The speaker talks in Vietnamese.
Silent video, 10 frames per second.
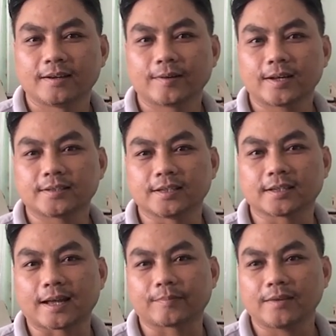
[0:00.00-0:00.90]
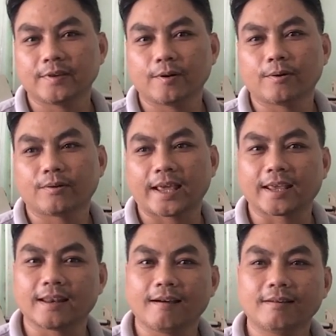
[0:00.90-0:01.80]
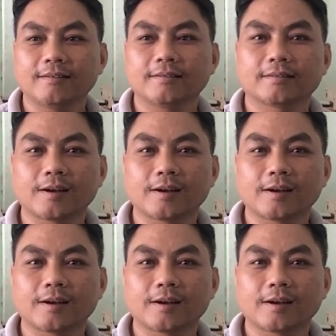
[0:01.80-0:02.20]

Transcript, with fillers: Nếu các anh chị cảm thấy video này nó